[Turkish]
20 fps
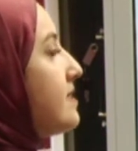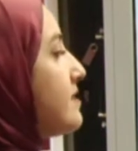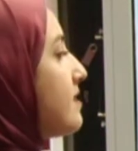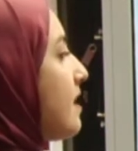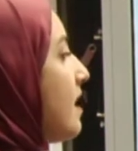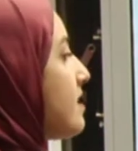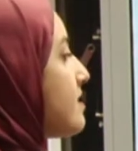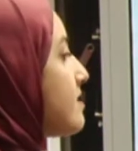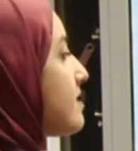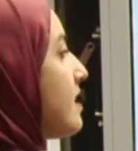
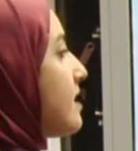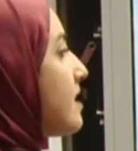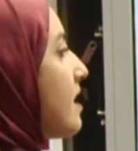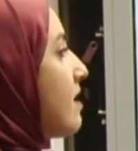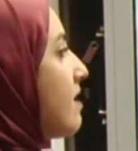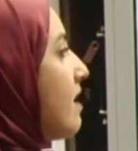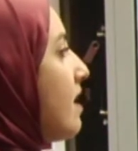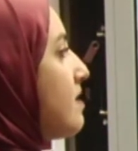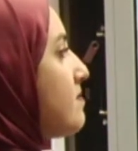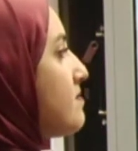rahat karar
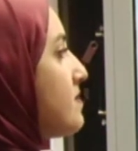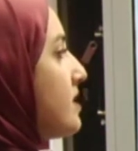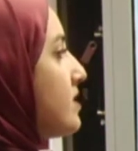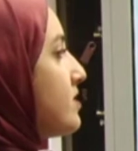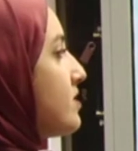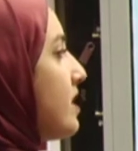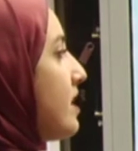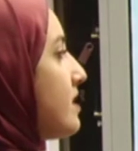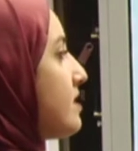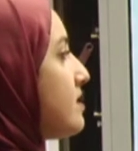
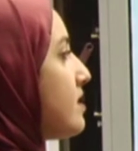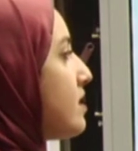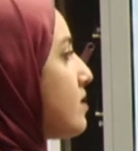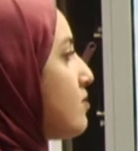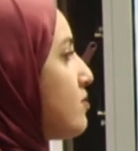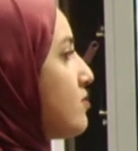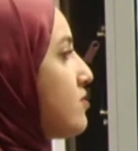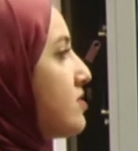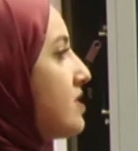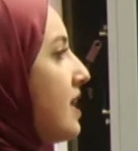almayacağının da
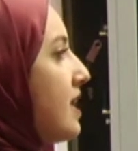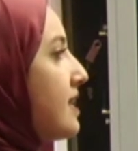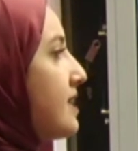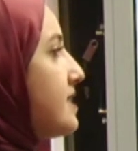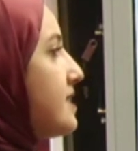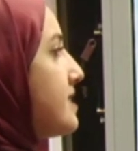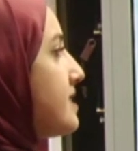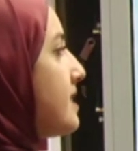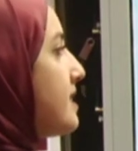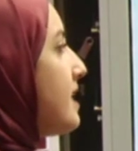
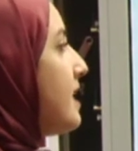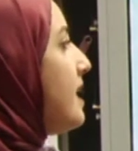göstergesi.